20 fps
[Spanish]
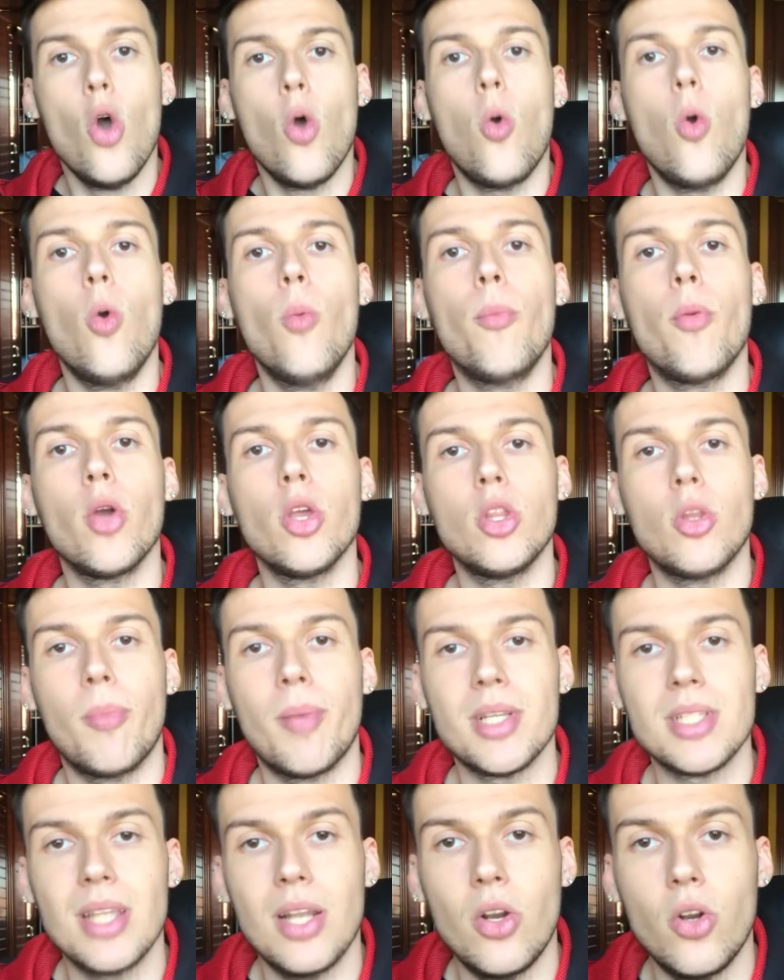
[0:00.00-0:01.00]
Jugó un poquito
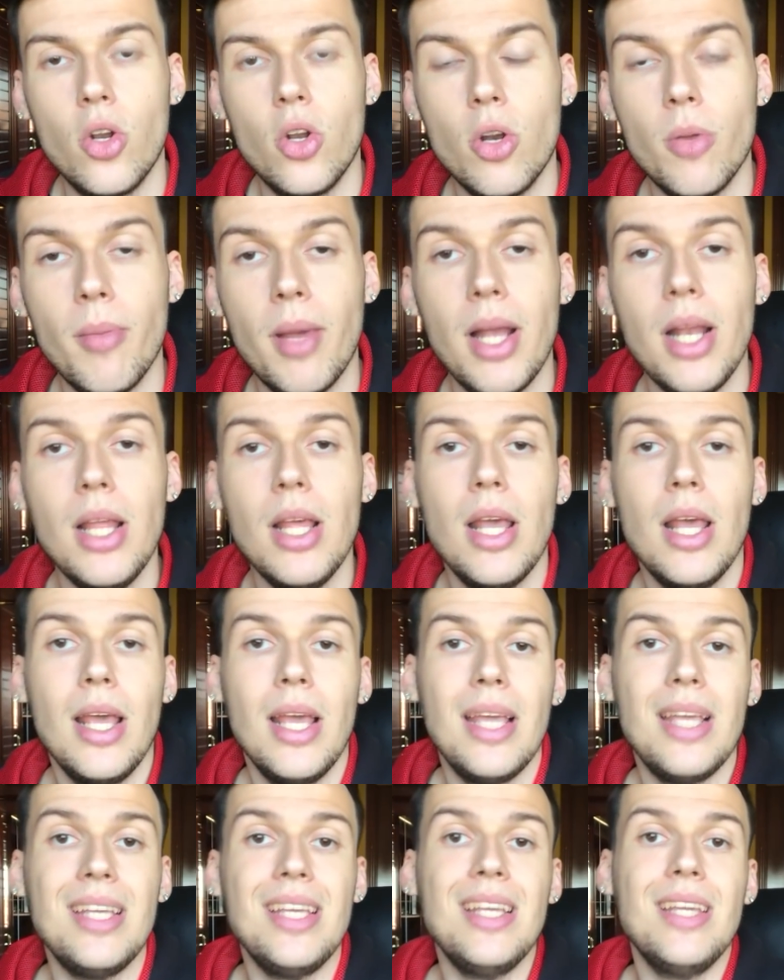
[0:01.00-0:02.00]
más de lo normal
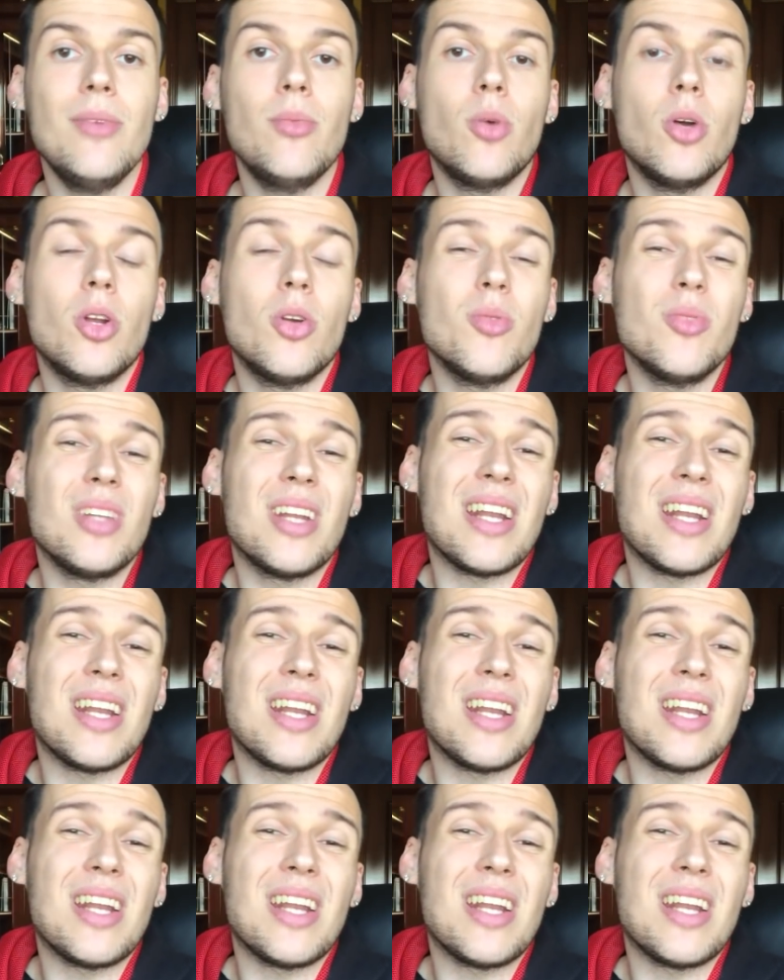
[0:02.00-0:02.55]
y, bueno,